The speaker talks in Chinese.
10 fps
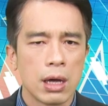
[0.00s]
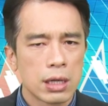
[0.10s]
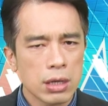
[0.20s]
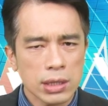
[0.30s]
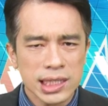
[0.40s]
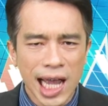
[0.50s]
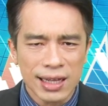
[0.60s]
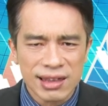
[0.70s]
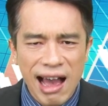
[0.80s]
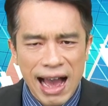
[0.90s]
又再
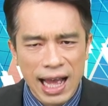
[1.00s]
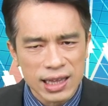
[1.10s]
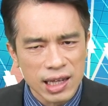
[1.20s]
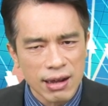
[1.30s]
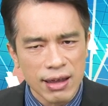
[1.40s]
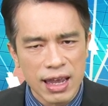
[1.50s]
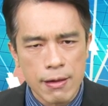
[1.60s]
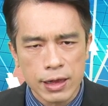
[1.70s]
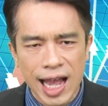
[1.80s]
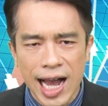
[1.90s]
大跌了一
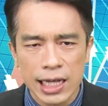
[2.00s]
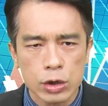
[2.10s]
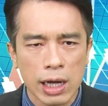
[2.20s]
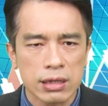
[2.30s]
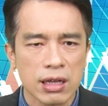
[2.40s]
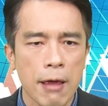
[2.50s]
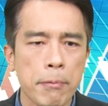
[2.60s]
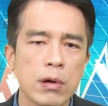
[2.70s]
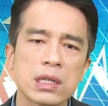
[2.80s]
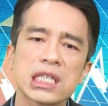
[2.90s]
大段，跌
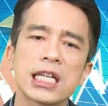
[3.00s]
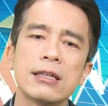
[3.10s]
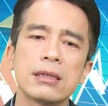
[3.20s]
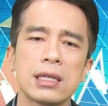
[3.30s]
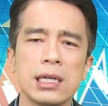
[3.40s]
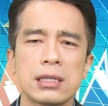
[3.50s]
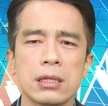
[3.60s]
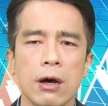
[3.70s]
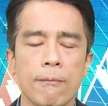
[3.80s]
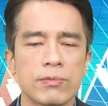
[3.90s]
破前低之
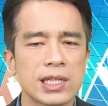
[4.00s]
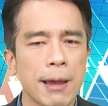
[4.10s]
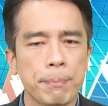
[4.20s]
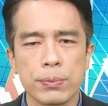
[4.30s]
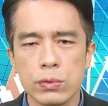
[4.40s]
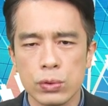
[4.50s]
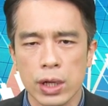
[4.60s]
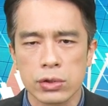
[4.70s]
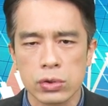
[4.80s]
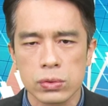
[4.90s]
后，在不
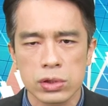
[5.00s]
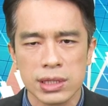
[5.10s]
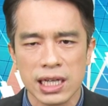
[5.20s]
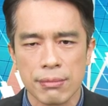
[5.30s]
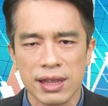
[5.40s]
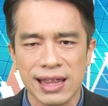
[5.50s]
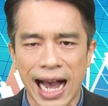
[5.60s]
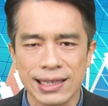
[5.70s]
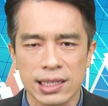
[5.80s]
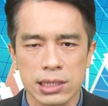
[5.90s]
远处就在这边
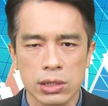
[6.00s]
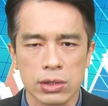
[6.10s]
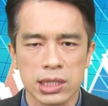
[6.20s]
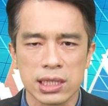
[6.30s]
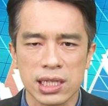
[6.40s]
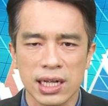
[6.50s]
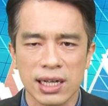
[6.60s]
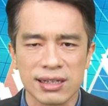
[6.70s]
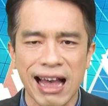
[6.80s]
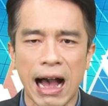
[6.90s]
打底之后，形成一
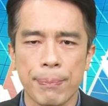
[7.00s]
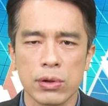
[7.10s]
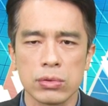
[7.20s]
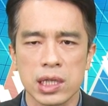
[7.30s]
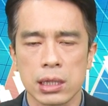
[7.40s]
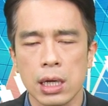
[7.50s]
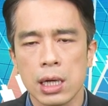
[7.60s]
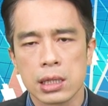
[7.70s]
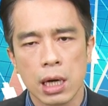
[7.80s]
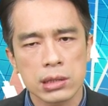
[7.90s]
个 W 底，
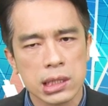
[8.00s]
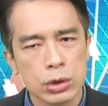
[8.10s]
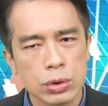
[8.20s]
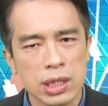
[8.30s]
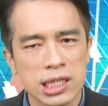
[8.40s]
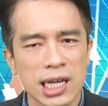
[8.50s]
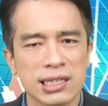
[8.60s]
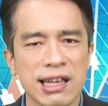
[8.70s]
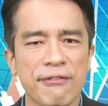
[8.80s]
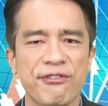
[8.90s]
然后持续的
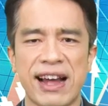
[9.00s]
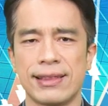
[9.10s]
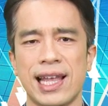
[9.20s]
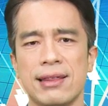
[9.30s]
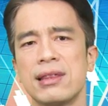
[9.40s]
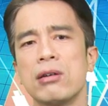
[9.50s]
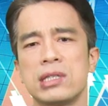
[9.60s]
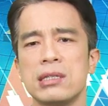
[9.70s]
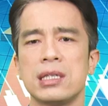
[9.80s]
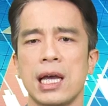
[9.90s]
向上反弹到
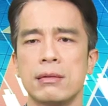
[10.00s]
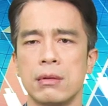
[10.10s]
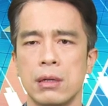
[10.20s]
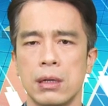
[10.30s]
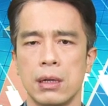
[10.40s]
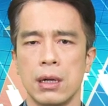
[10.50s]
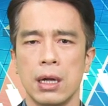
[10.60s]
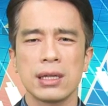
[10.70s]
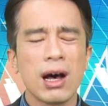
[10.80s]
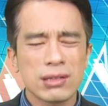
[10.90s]
今天，
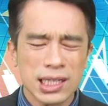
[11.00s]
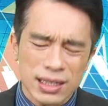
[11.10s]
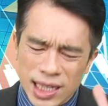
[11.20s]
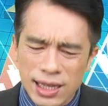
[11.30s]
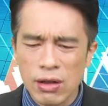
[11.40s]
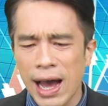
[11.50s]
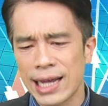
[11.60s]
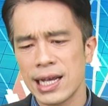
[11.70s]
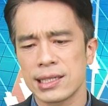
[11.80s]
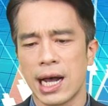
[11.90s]
到今天都
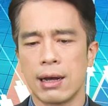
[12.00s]
还在涨。